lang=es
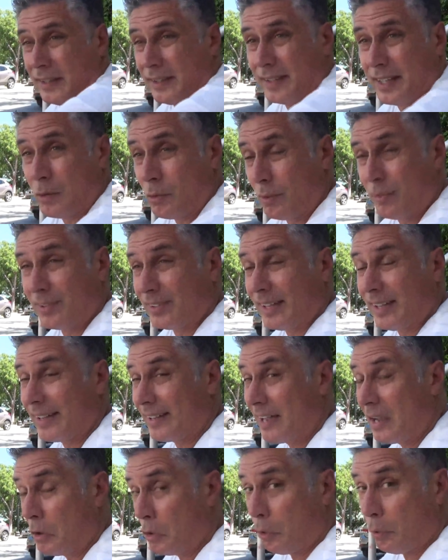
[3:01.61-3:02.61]
tengo amistades
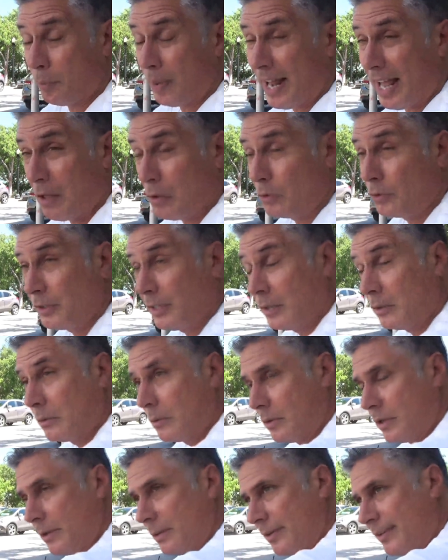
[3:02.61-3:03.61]
que han comprado un
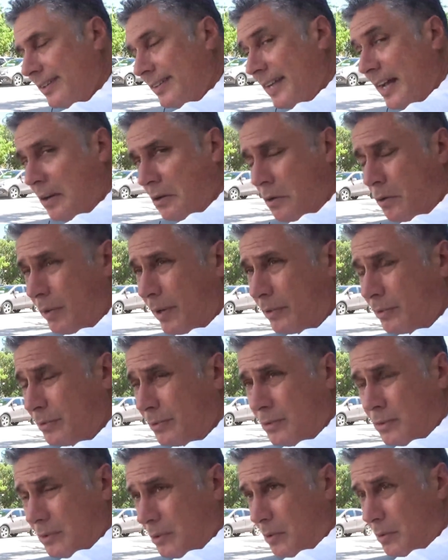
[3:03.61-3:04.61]
título universitario, lo, que es,
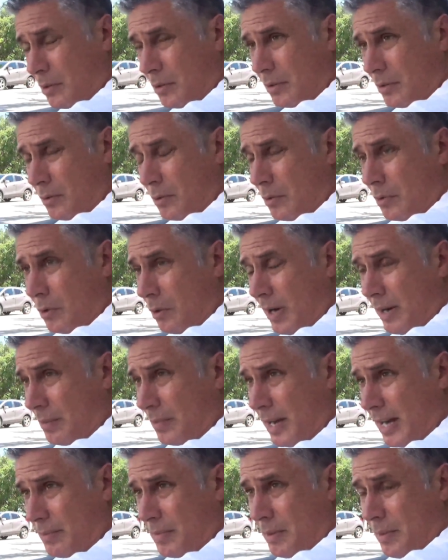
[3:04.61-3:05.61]
lo, cual
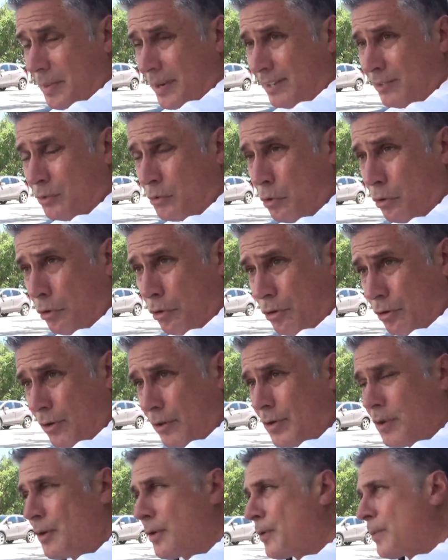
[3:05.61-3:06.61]
a mí me parece un horror
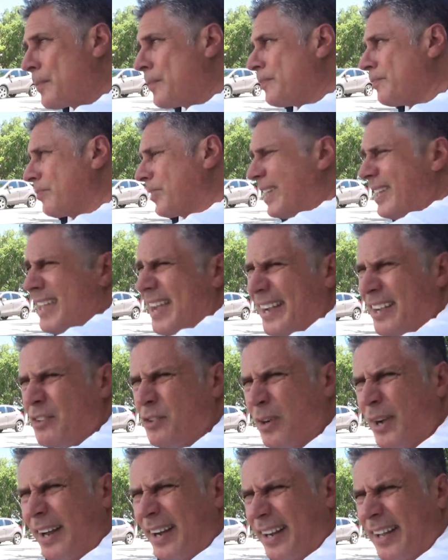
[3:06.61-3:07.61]
y han
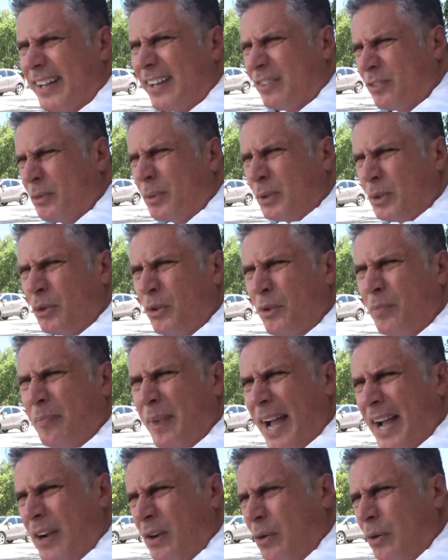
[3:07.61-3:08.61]
hecho carreras, sobre todo en
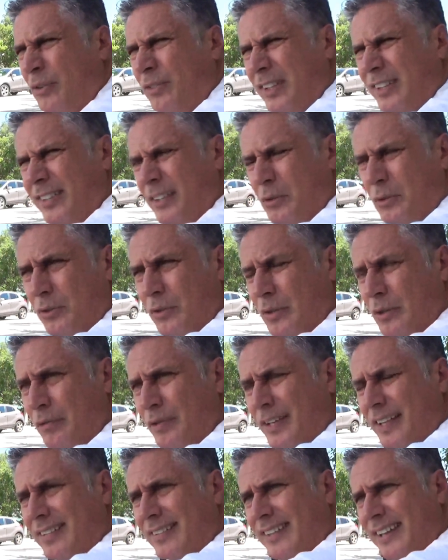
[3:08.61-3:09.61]
bancos, instituciones
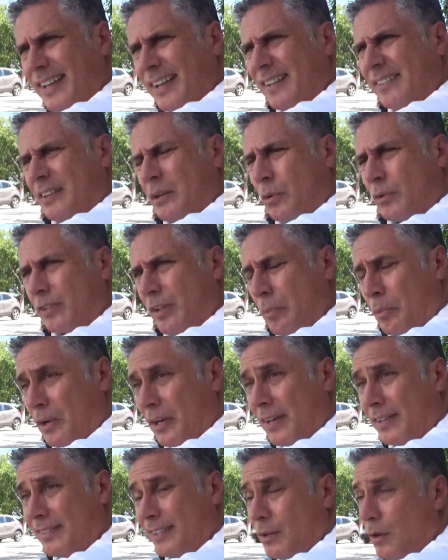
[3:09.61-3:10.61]
financieras y cosas por
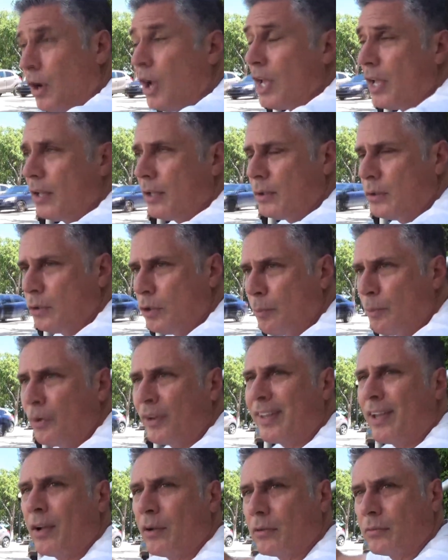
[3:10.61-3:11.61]
el estilo, no
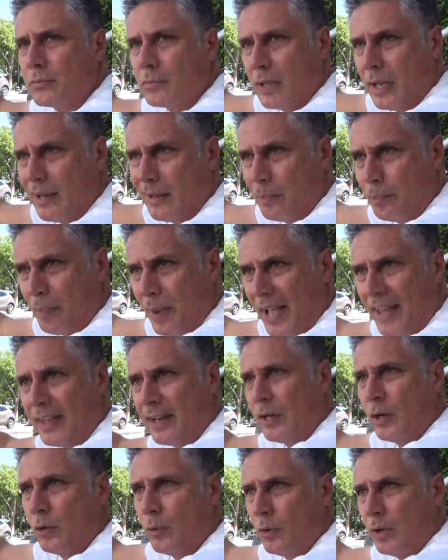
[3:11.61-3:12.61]
porque el
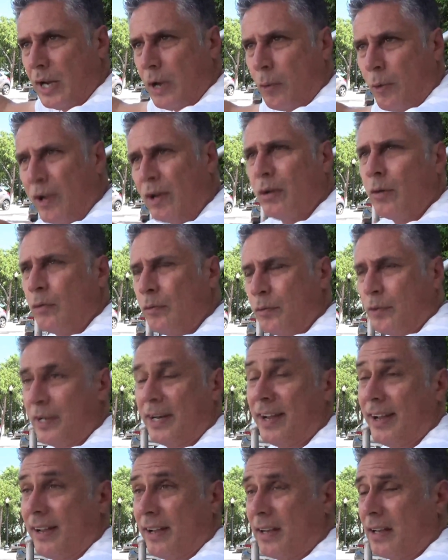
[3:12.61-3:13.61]
padre o el abuelo
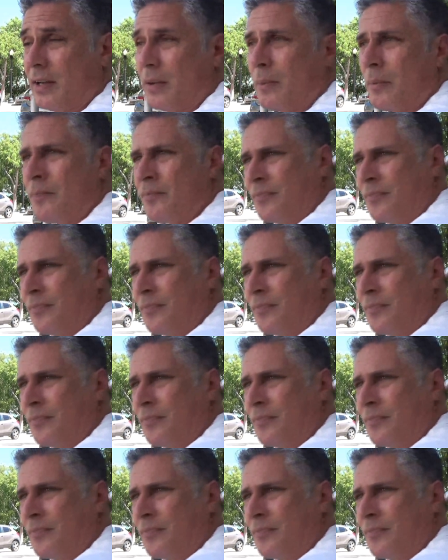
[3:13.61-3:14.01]
fuera el,